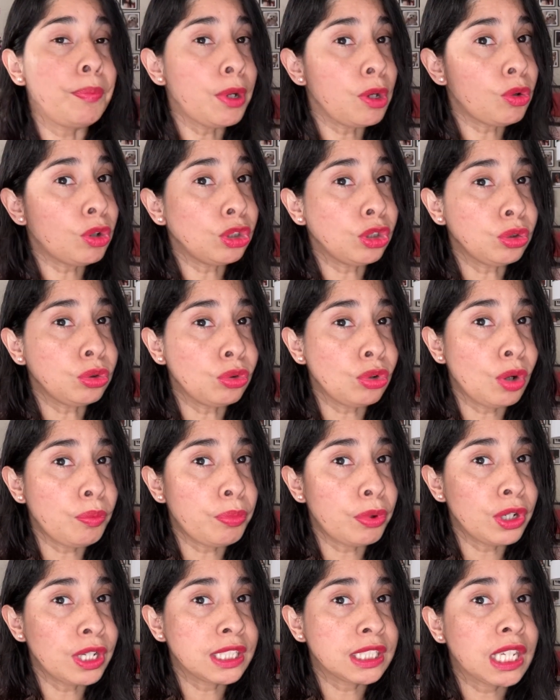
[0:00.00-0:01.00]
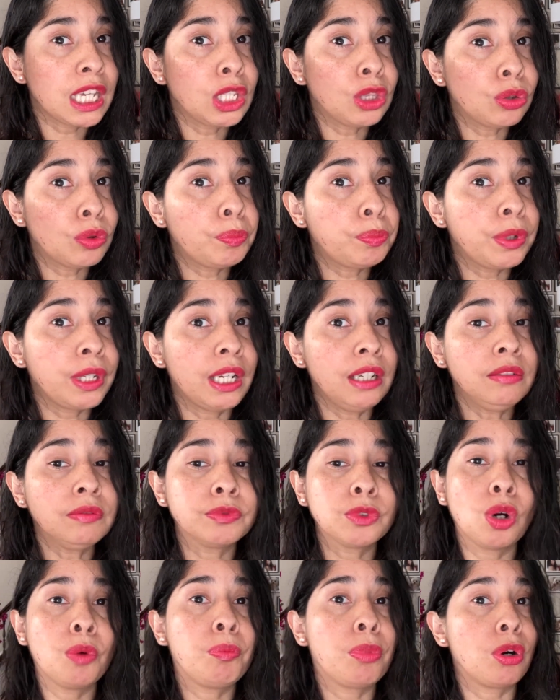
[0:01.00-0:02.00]
Pero cuando tú lo pones en tu piel,
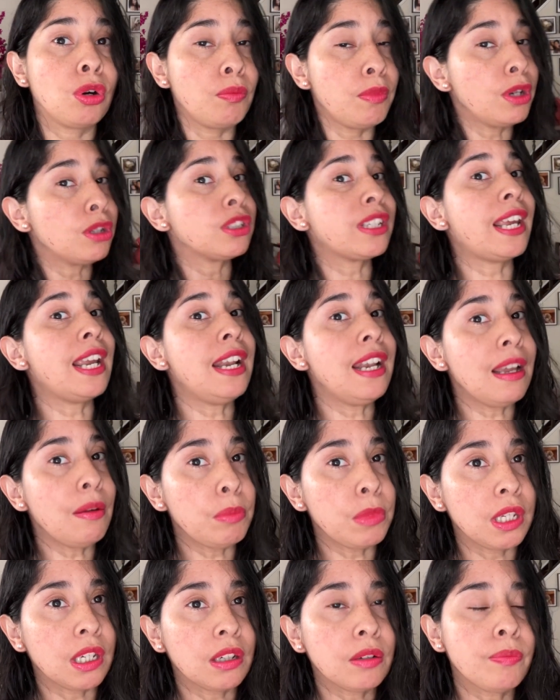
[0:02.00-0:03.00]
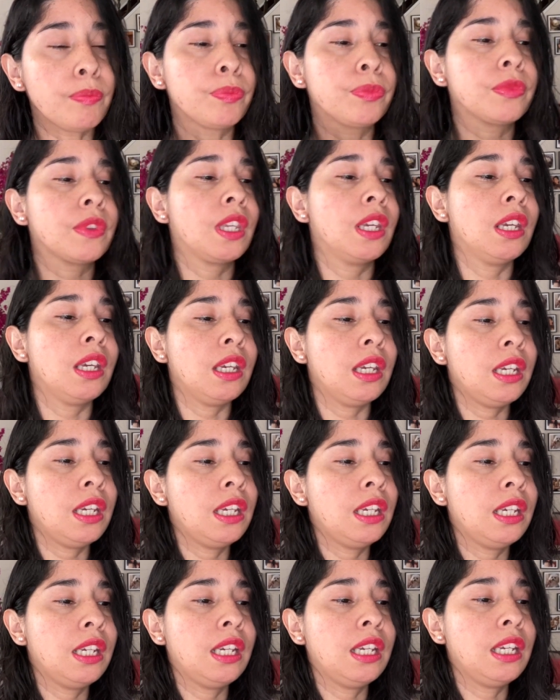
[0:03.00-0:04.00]
por lo menos en la mía,
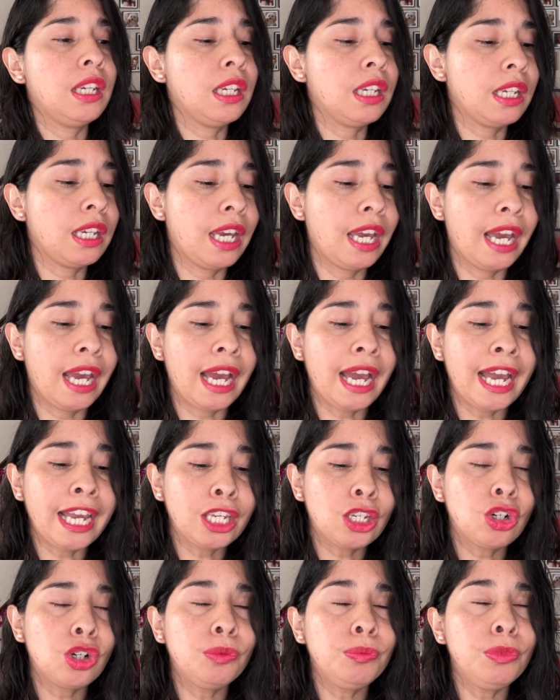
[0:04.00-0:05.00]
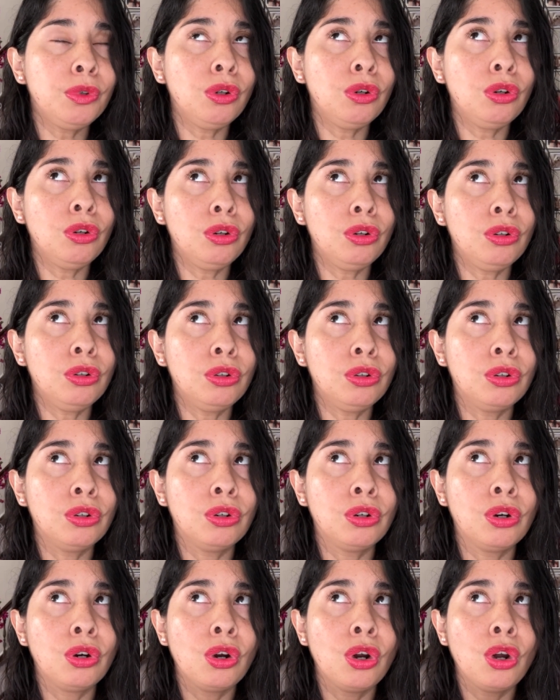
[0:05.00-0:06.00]
eh, hay como
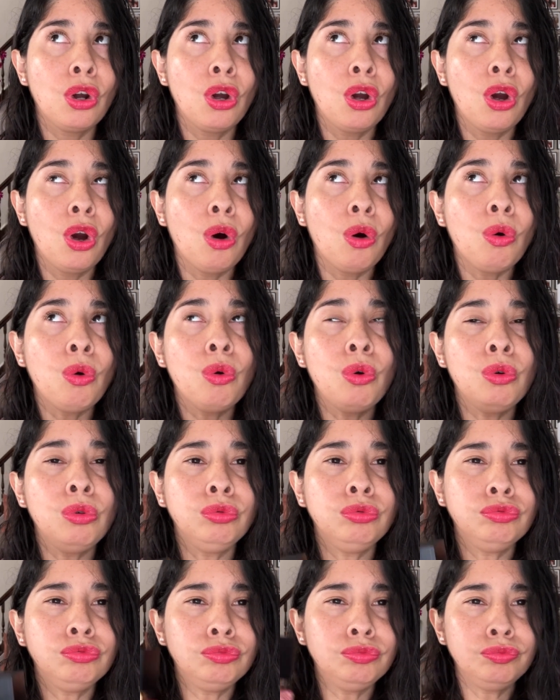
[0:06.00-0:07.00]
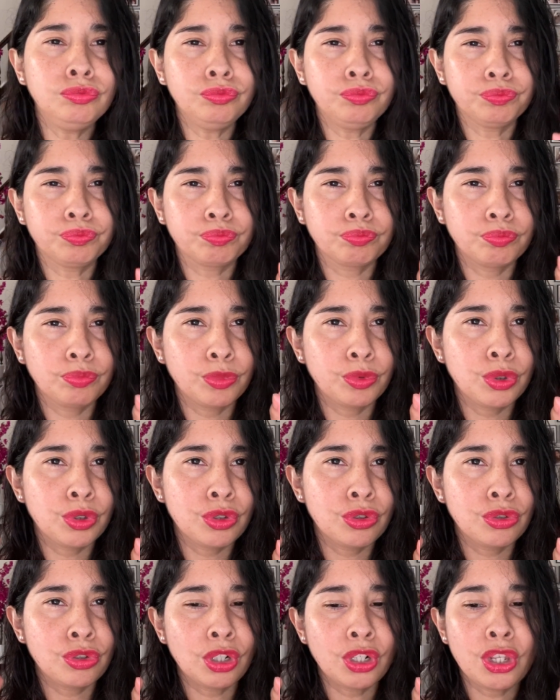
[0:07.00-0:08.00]
un,
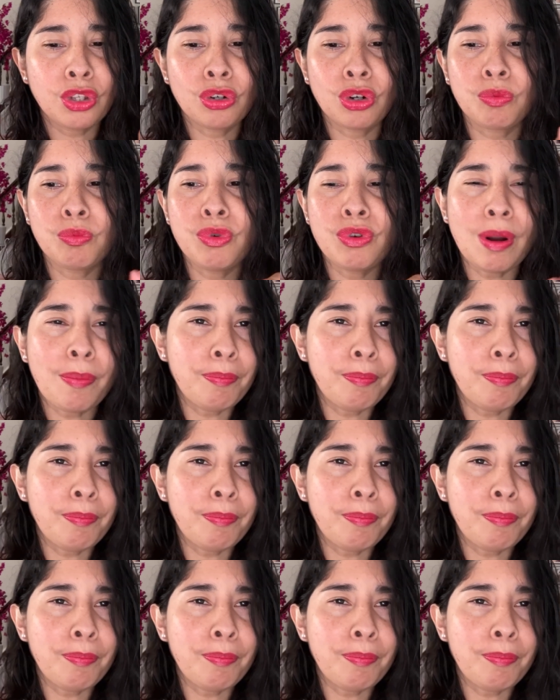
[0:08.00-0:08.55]
yo le digo como